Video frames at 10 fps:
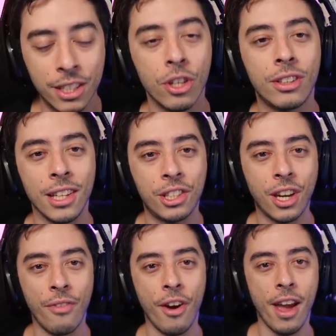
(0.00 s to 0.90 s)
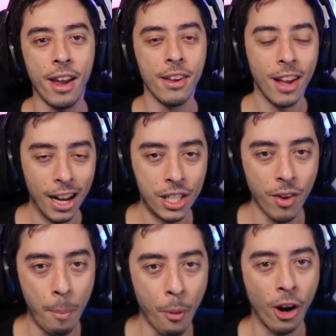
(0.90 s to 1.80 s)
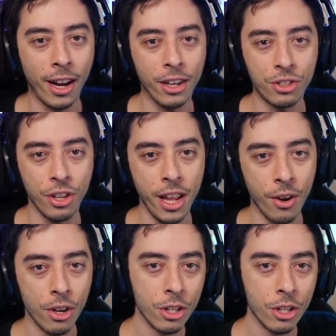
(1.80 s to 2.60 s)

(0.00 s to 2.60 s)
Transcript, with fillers: Se não tá se inscrevendo aí, ativa a porcaria do sininho.